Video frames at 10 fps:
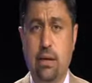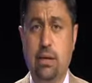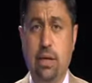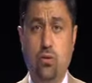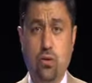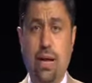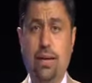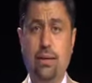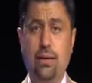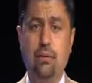
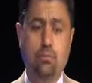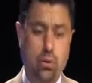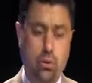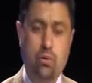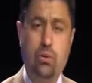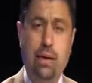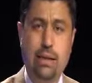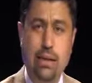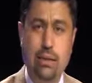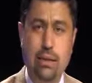Yahudiler bunu
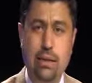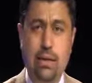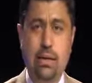sunarlardı.